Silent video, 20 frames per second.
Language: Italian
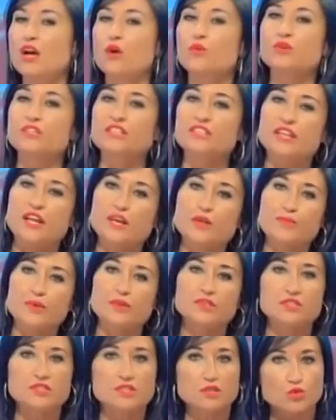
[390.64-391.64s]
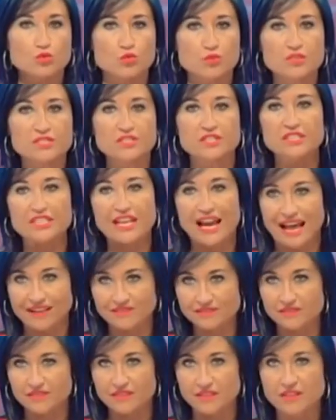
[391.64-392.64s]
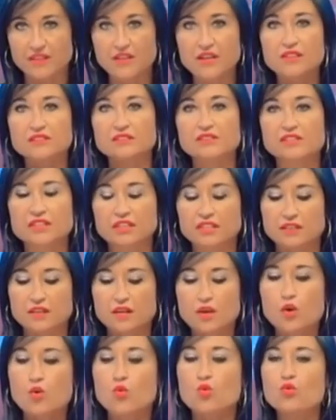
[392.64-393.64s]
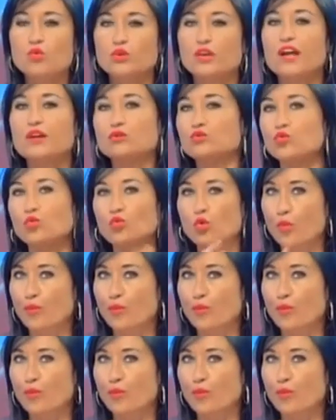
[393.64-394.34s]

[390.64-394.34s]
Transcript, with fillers: Quindi nell'ipotesi in cui si tratti di un tour